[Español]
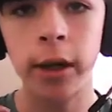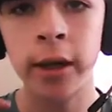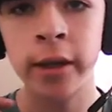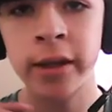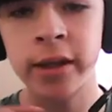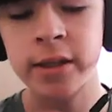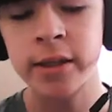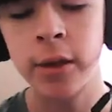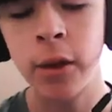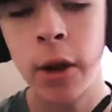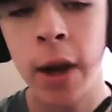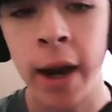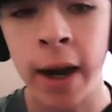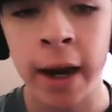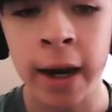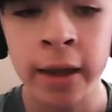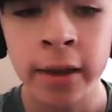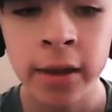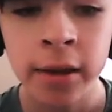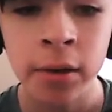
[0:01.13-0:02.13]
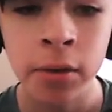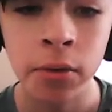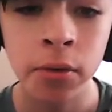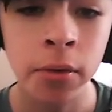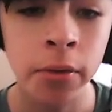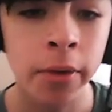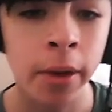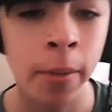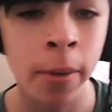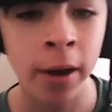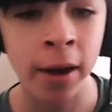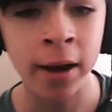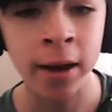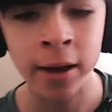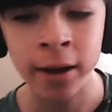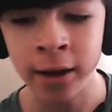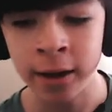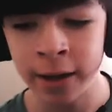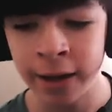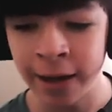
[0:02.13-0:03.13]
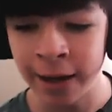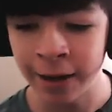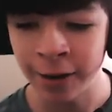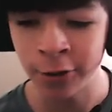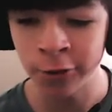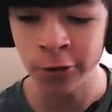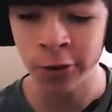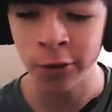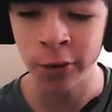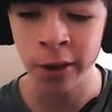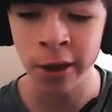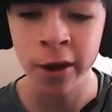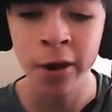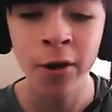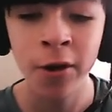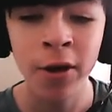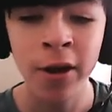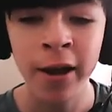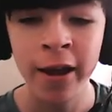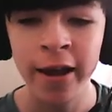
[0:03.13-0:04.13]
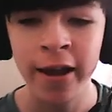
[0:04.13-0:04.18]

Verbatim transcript: ¿Qué anda haciendo la gente de YouTube? Estamos acá en otro video.